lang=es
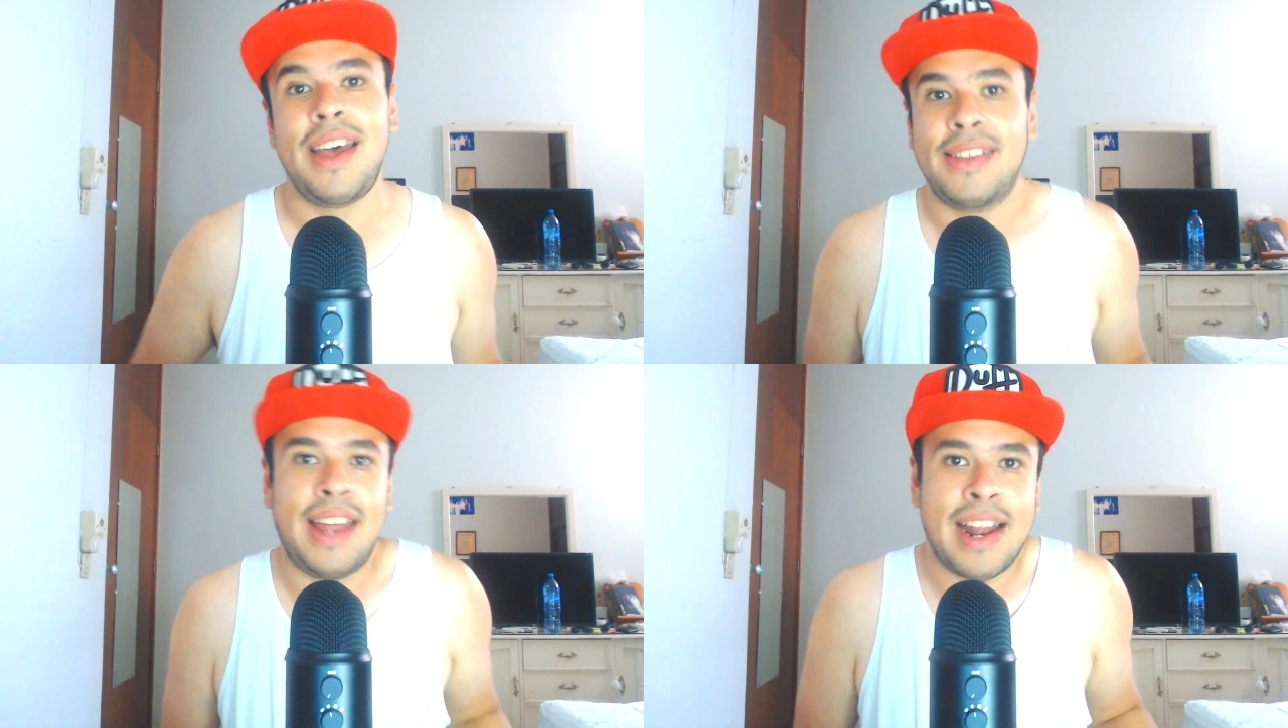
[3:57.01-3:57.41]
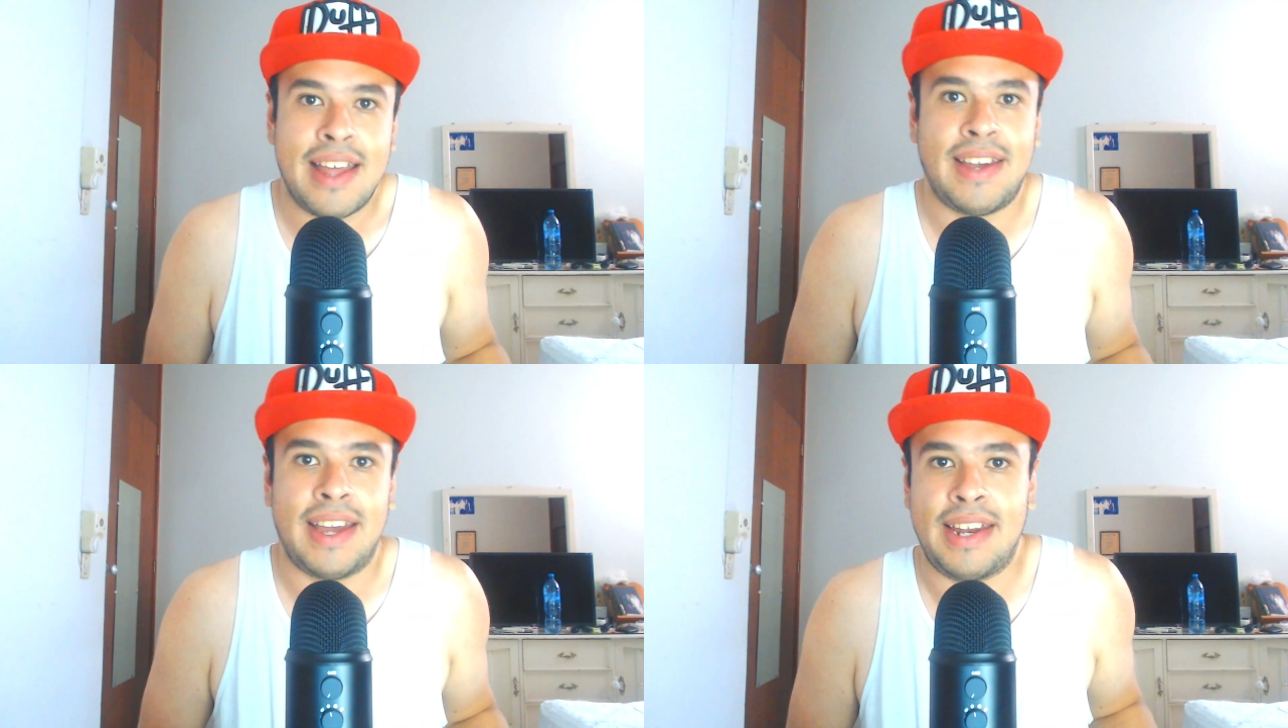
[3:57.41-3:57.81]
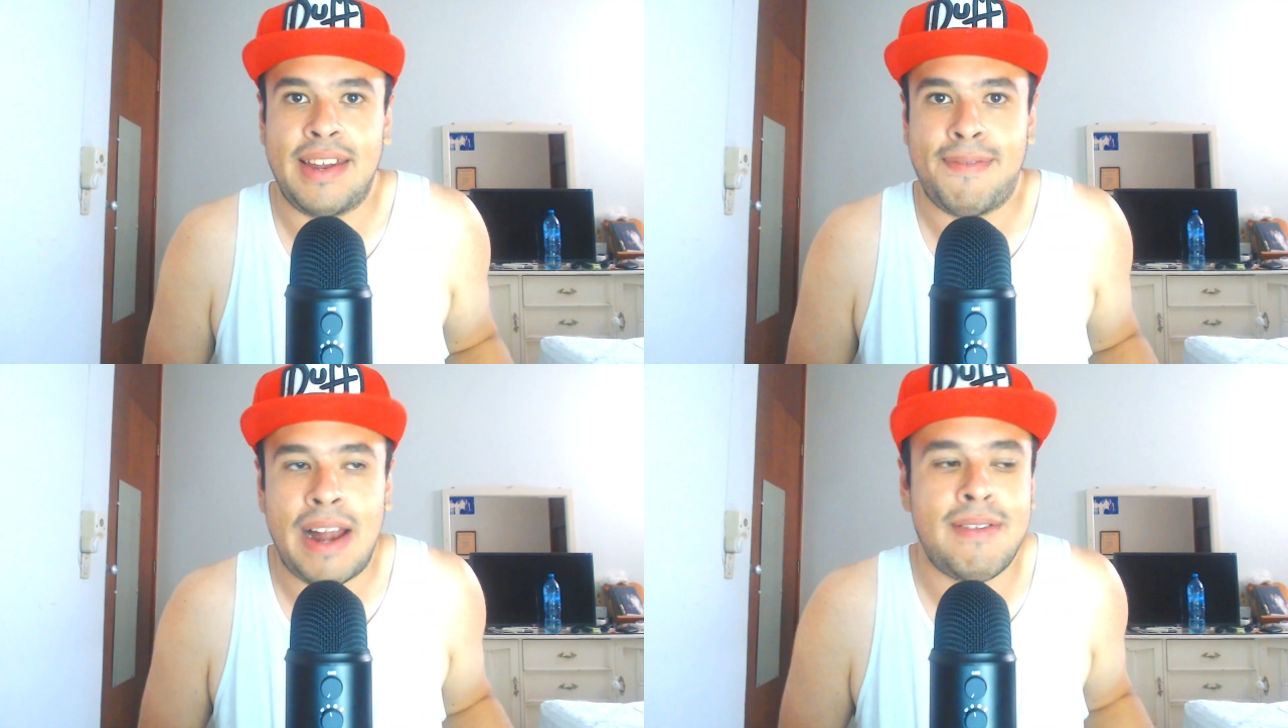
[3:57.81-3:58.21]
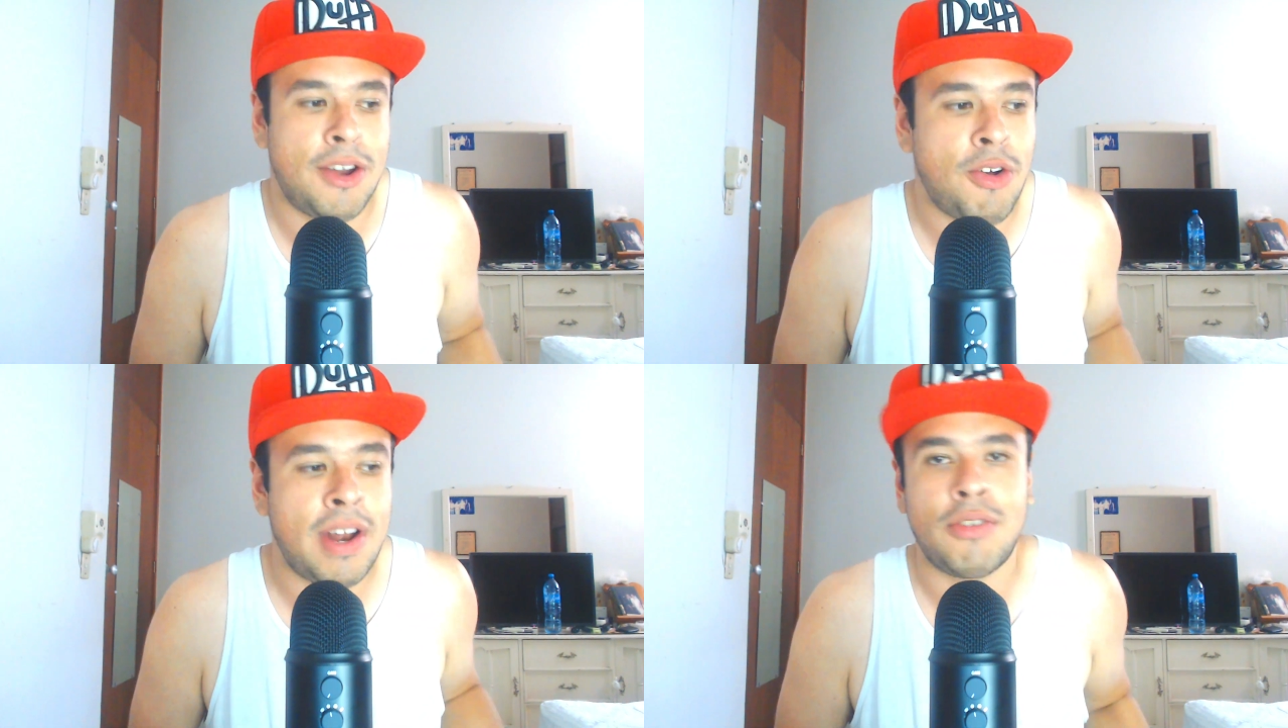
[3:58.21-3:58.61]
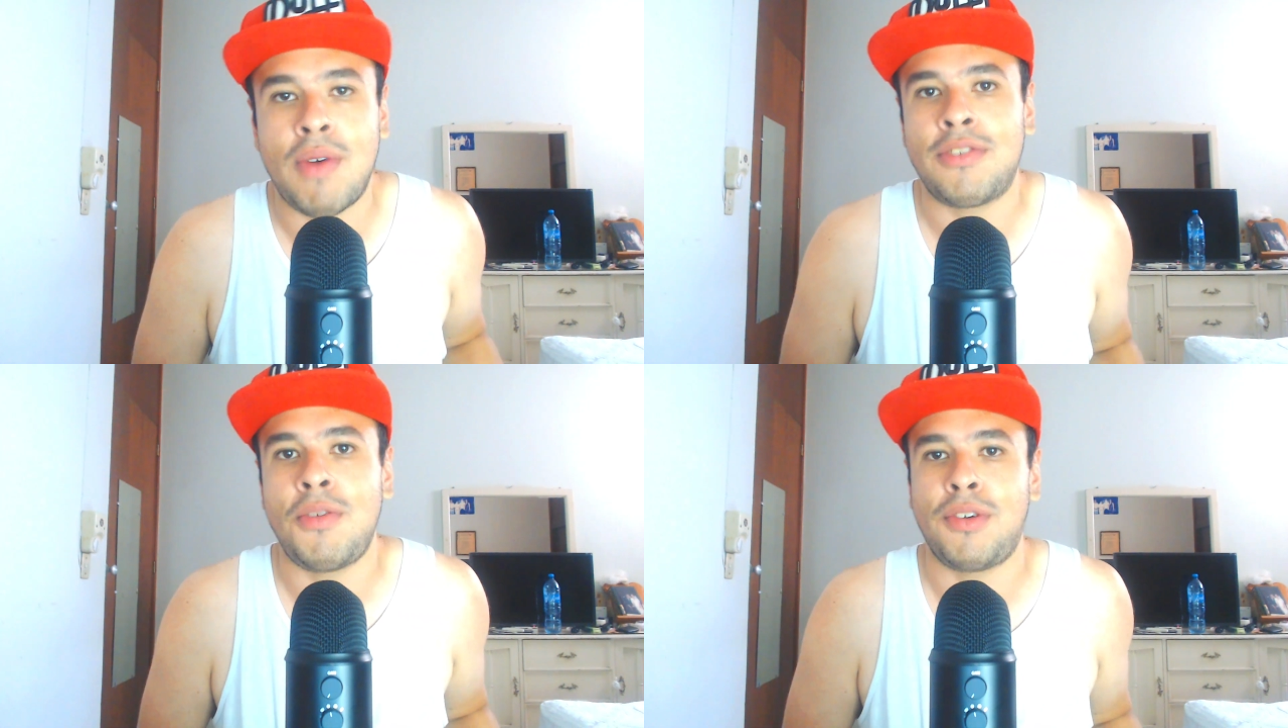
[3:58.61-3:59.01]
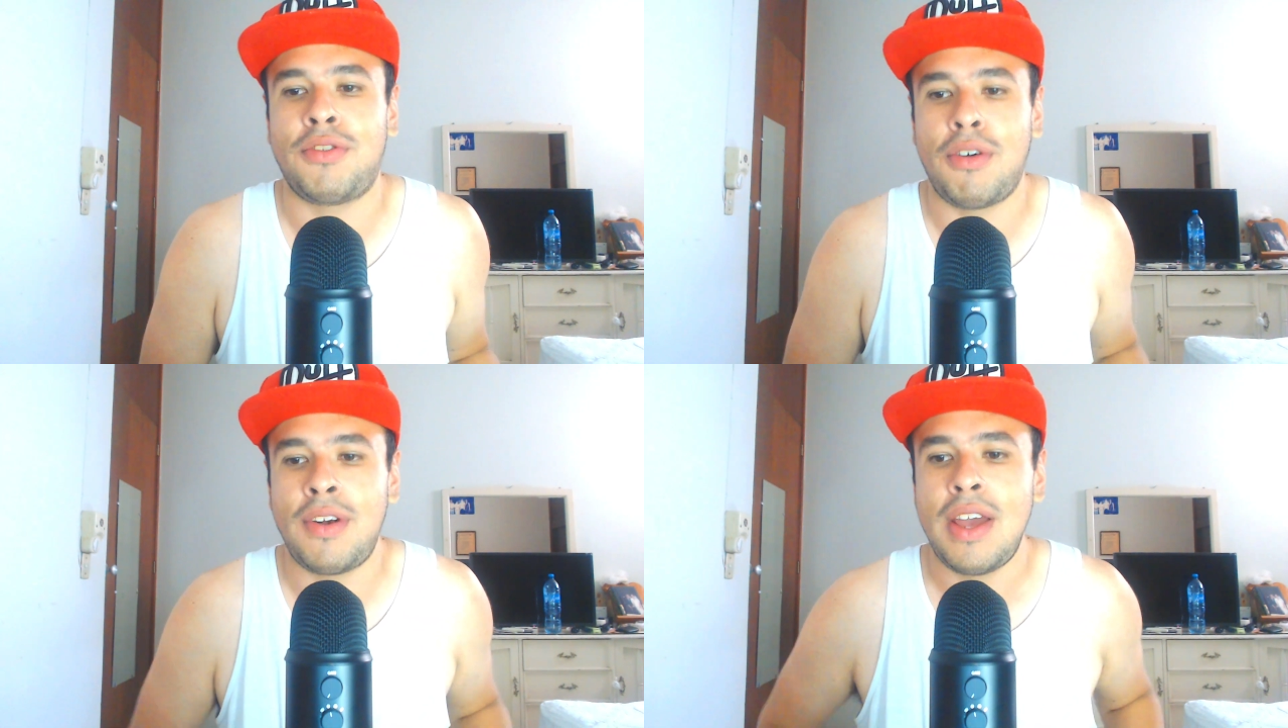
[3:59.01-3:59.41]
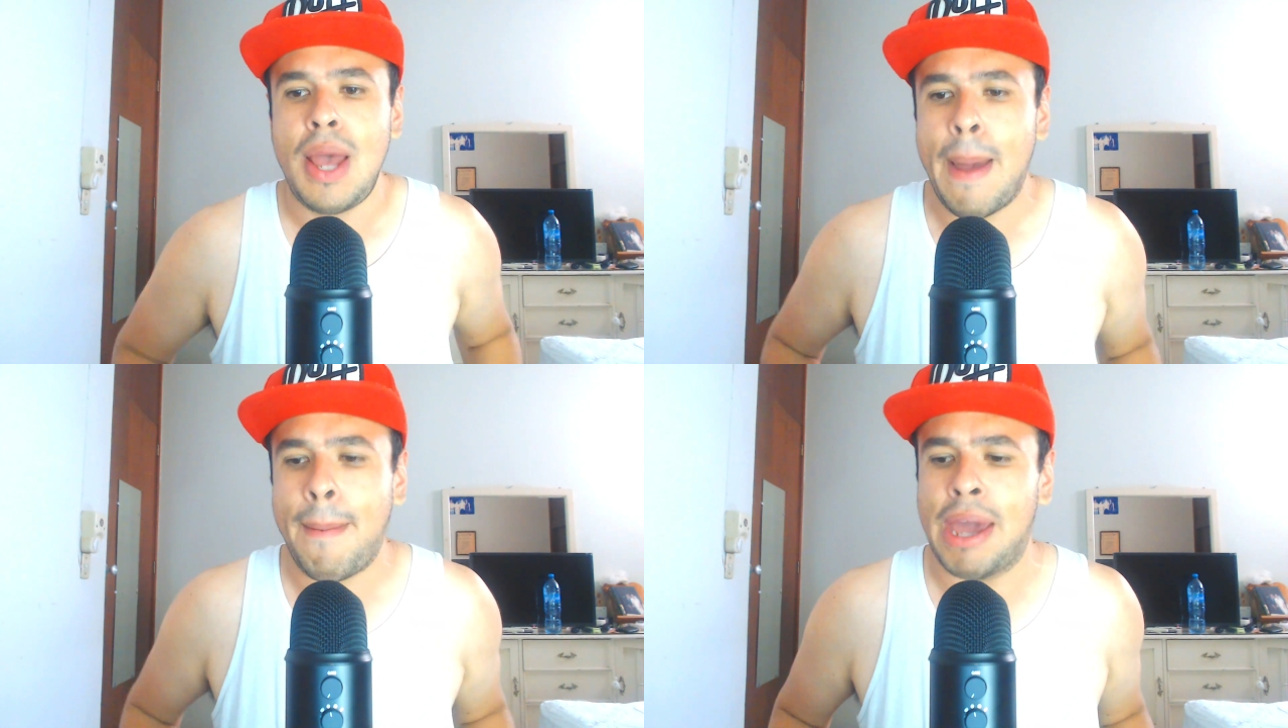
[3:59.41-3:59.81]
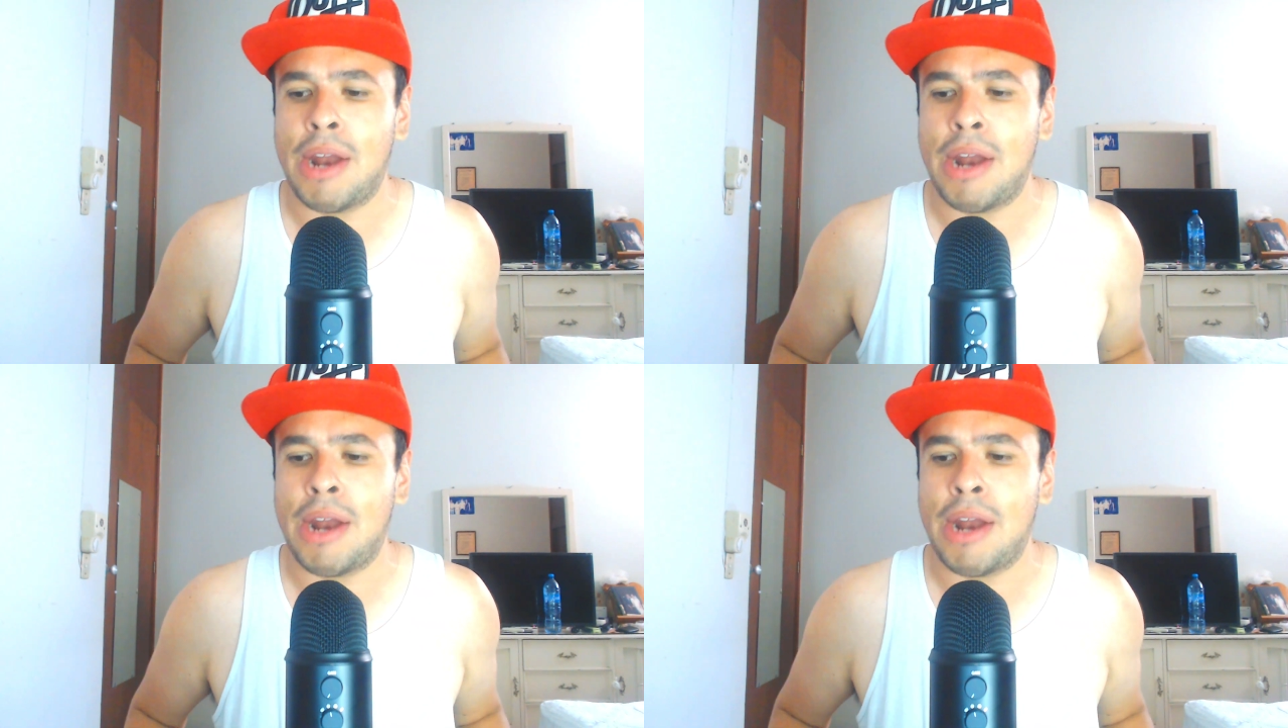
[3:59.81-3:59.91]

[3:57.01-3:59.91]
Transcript: del alcance que tiene Fallback, ¿no? Las cosas como son, pero